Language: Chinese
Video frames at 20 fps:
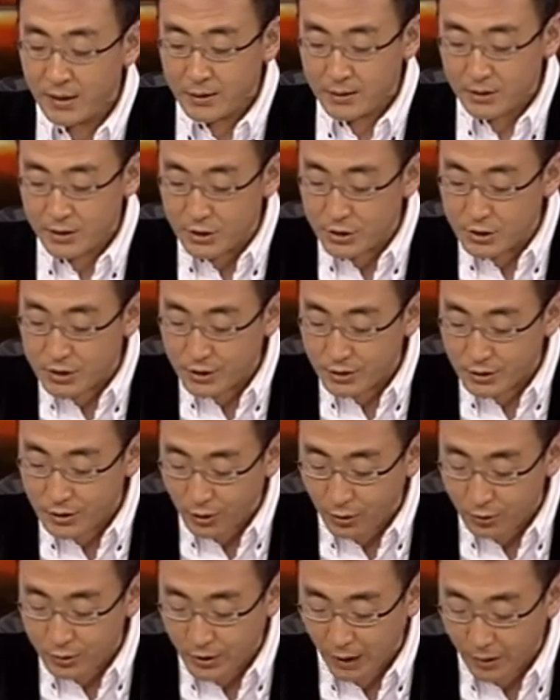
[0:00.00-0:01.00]
已经
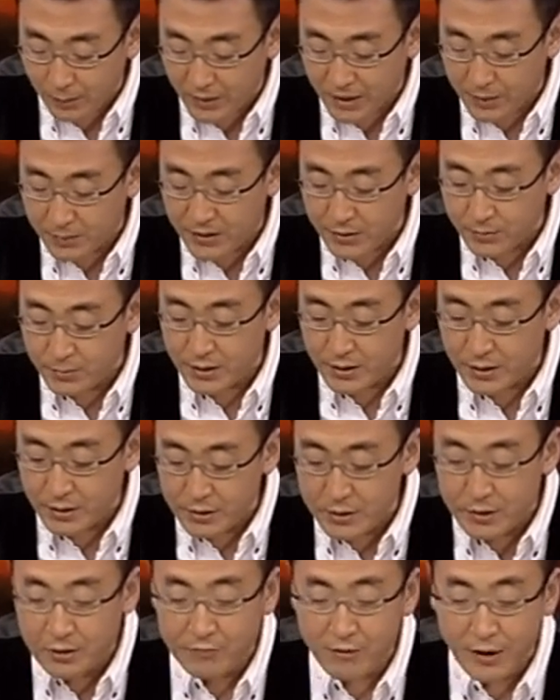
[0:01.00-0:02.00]
高达每平米
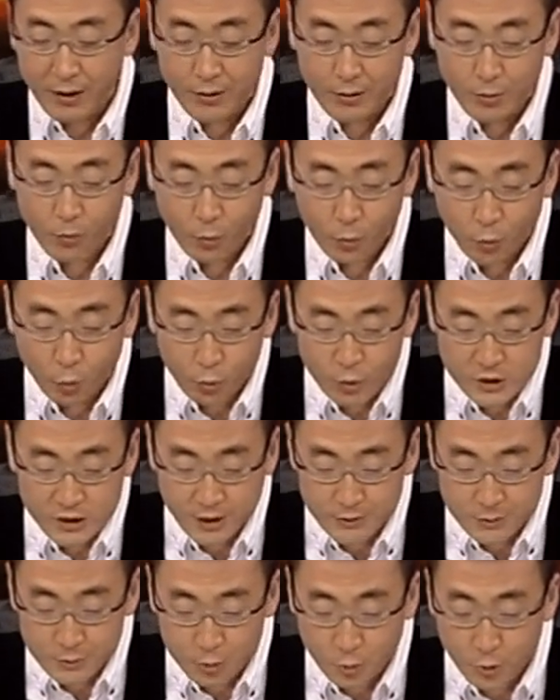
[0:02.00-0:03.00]
一万五
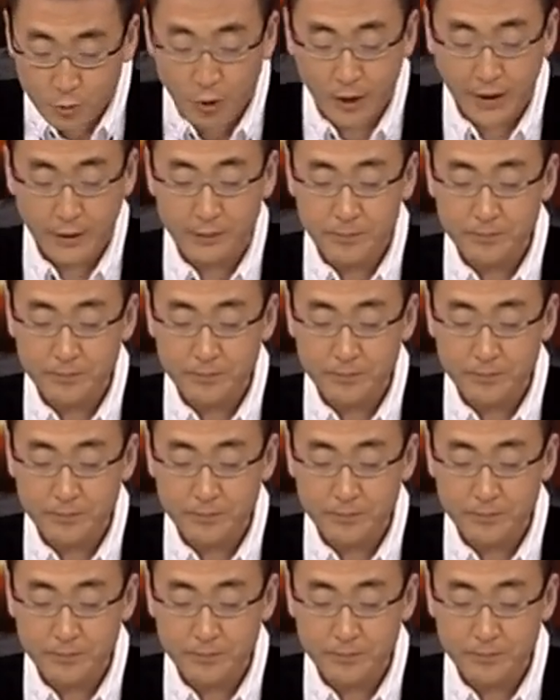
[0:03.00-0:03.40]
千多块。